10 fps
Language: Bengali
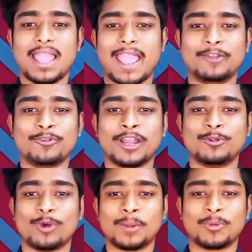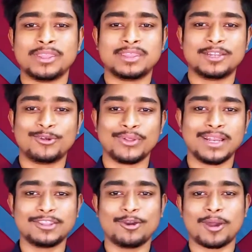অ্যান্ড্রয়েড ওয়ান পয়েন্ট জিরো
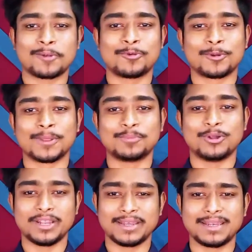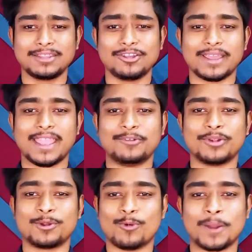রিলিজ হওয়ার ফোর মান্থ পরই রিলিজ হয়
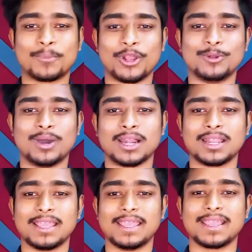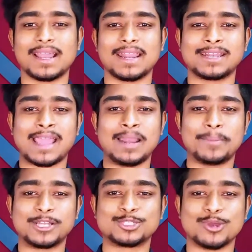অ্যান্ড্রয়েড ওয়ান পয়েন্ট ওয়ান এখানে ডায়াল
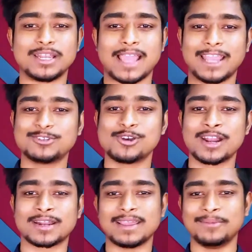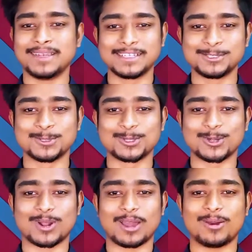প্যাড শো অ্যান্ড হাইট করার অ্যাবিলিটি যুক্ত
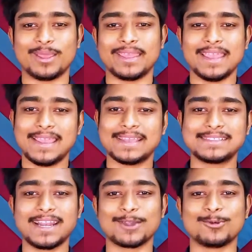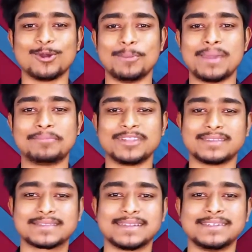করা হয় এছাড়া গুগল ম্যাপস
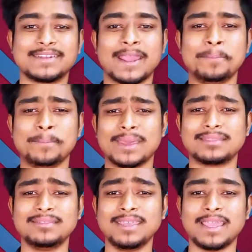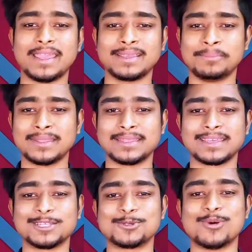স্ক্রিন টাইম মেসেজিংয়ে বেসিক
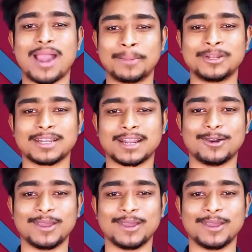কিছু আপডেট আনা